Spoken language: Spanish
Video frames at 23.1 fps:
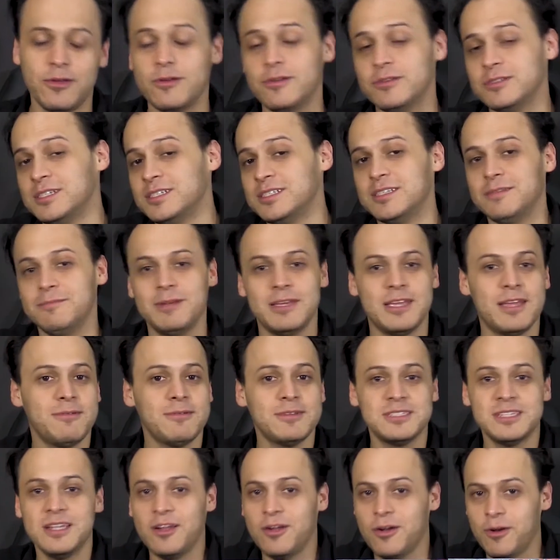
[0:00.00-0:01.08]
yo no sé si me
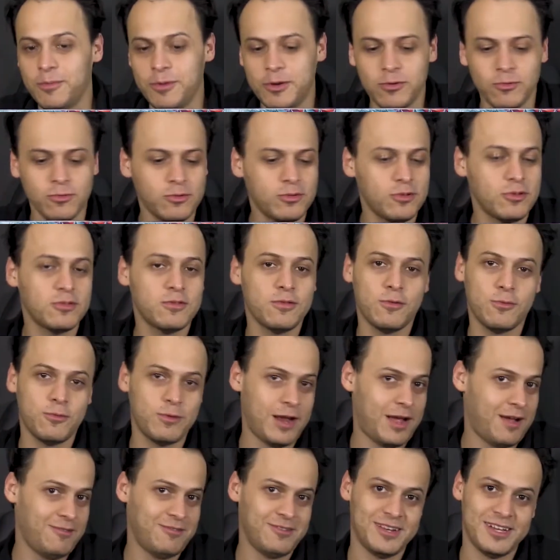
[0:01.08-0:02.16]
lleve 5 minutos o
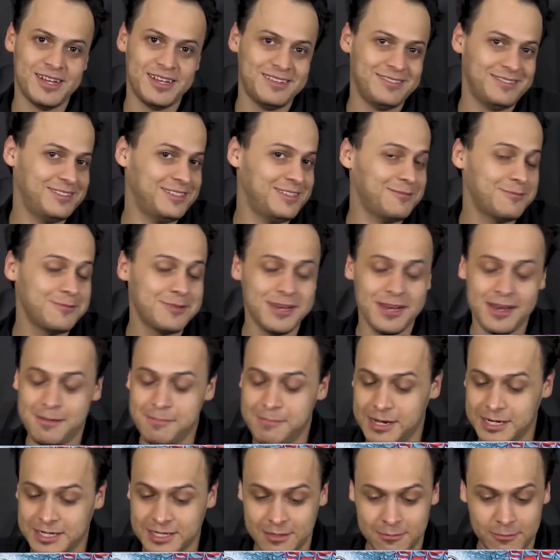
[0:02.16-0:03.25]
una hora, no tengo ni la
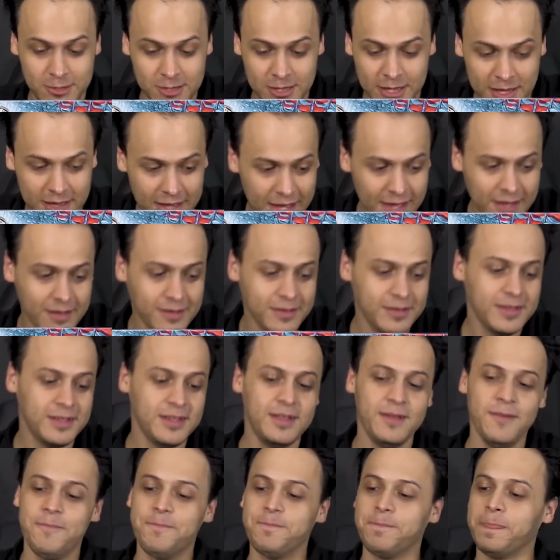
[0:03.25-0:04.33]
más remota idea.
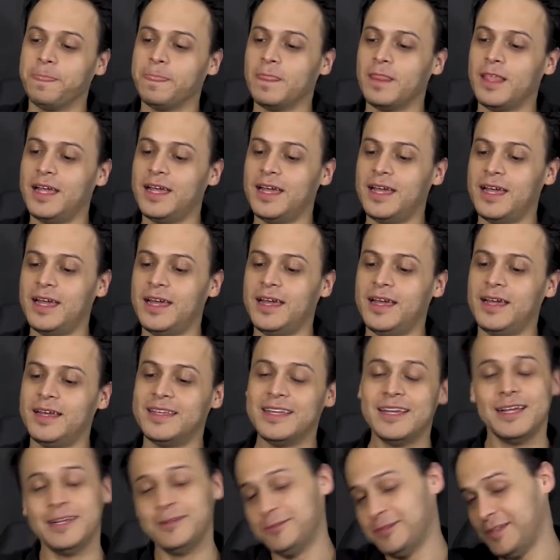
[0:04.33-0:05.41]
Eh,
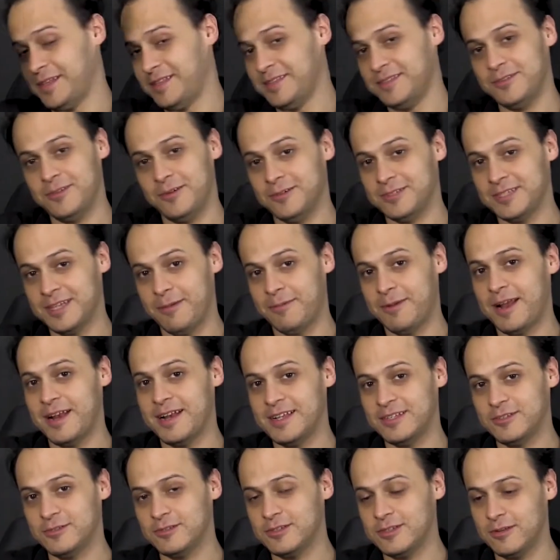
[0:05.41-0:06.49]
ya ustedes no sabrán
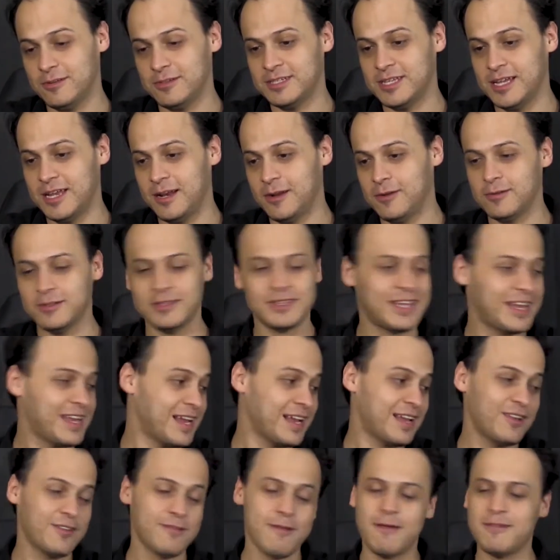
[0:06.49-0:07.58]
eso, se los haré contar
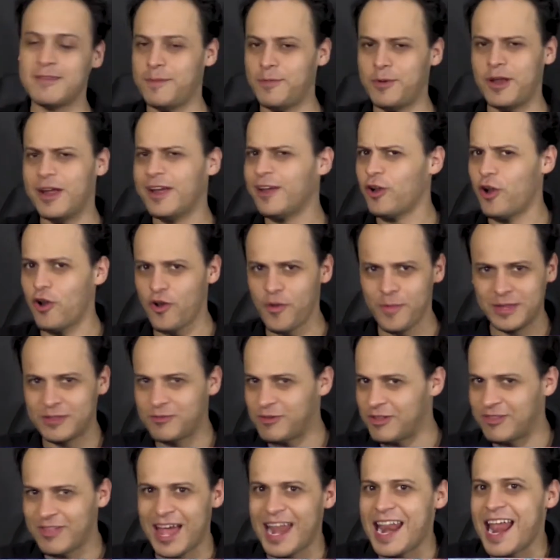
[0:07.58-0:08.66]
ya que nos vamos a poner el
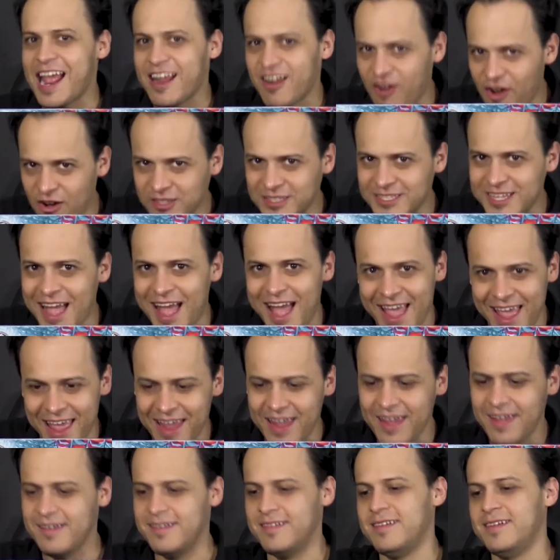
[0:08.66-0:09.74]
cronómetro y toda la cosa, ¿eh?